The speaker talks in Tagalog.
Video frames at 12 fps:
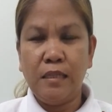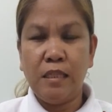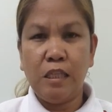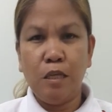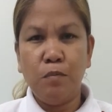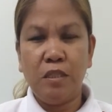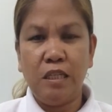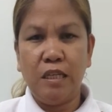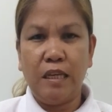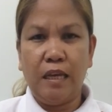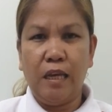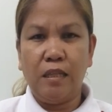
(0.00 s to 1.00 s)
steamed
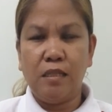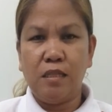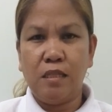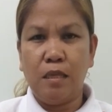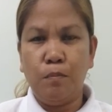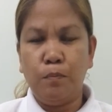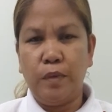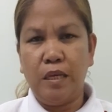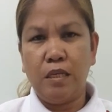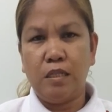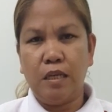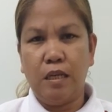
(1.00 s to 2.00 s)
chicken, steamed
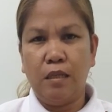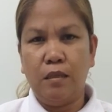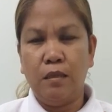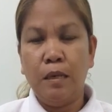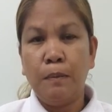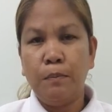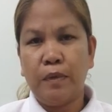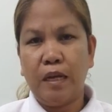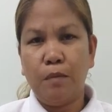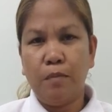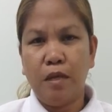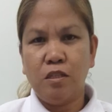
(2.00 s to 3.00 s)
fish, and
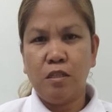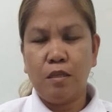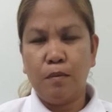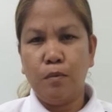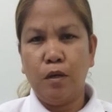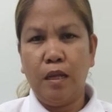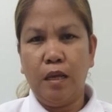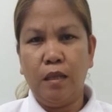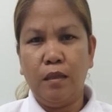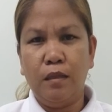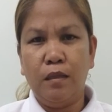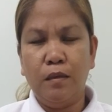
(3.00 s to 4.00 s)
fried vegetable, mm -hmm.
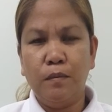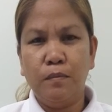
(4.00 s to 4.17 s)
and